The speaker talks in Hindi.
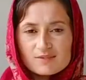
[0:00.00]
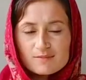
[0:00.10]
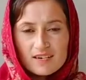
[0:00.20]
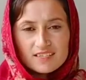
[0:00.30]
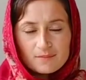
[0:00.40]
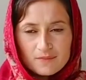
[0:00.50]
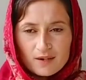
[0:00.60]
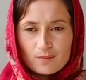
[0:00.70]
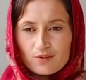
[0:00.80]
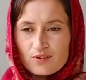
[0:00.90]
बात अब मैं
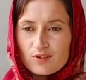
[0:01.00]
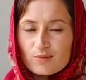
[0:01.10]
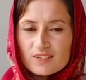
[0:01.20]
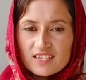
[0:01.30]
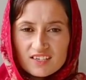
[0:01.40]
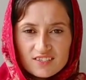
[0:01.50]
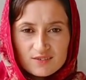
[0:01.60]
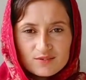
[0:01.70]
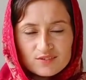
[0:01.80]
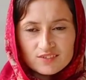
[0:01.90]
आप लोगों को बताती हूँ